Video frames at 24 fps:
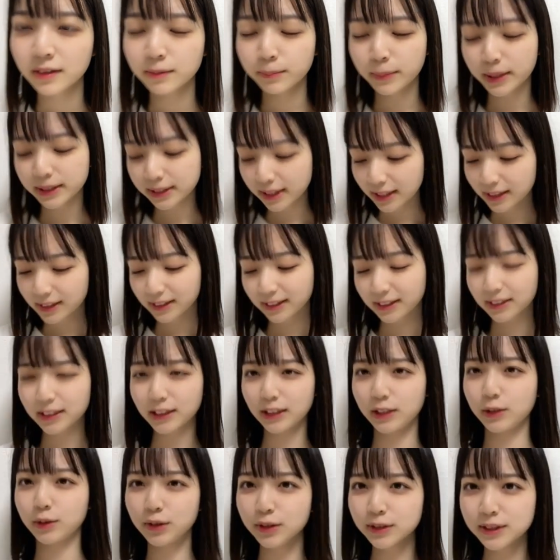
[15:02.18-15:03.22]
まあさっ
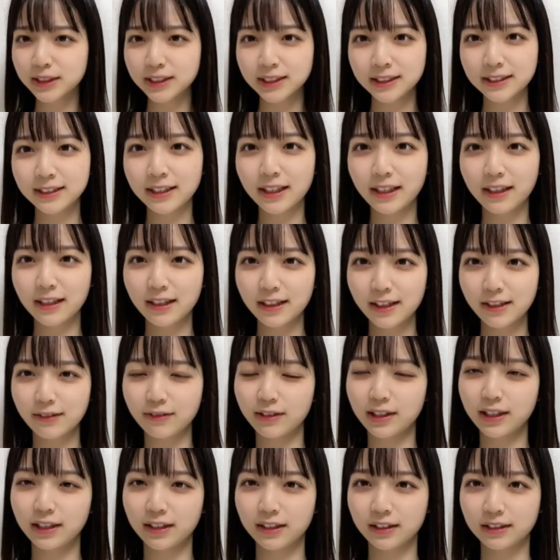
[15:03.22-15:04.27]
ち個人的に
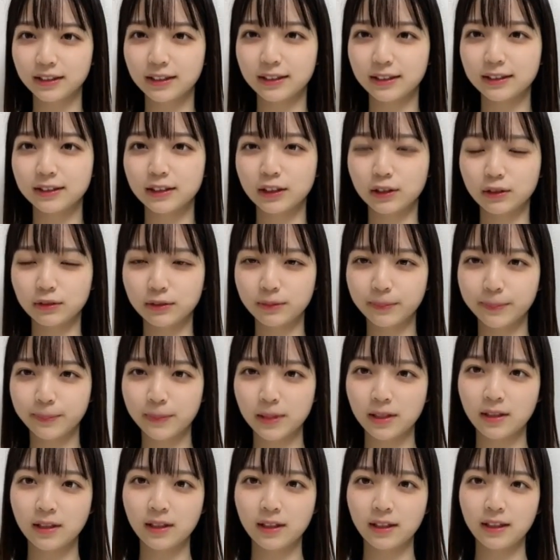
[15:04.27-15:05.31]
はなんだろ
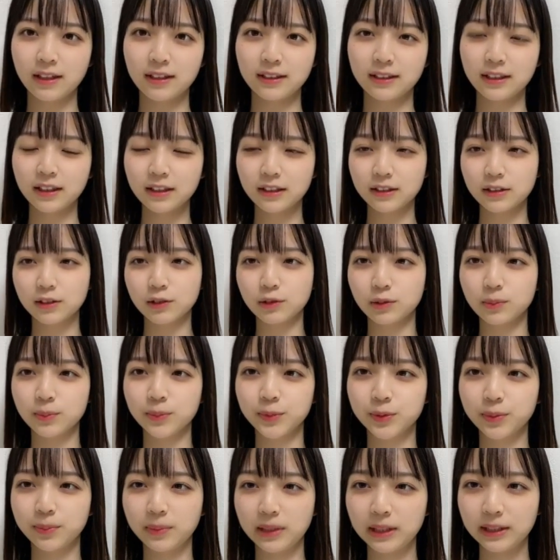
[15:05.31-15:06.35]
うなんだと
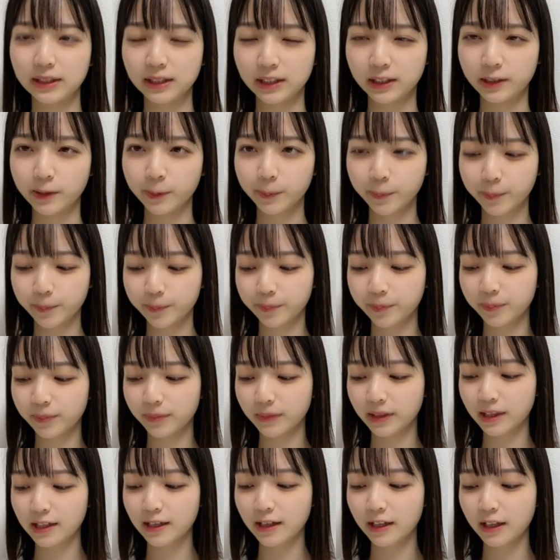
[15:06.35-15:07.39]
思うみんな
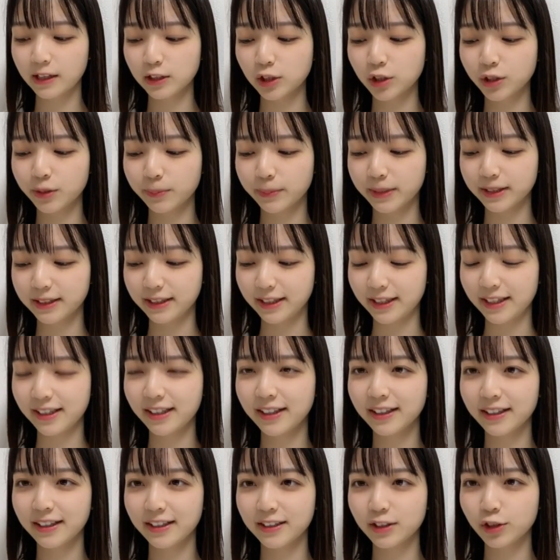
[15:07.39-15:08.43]
ちょっと待っ
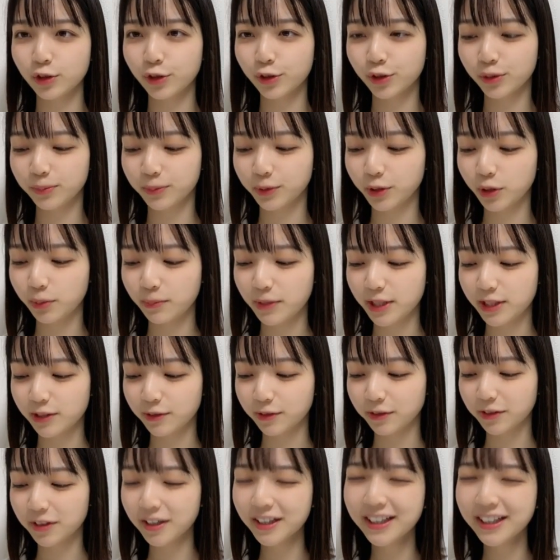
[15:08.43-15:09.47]
てショールーム伸びそう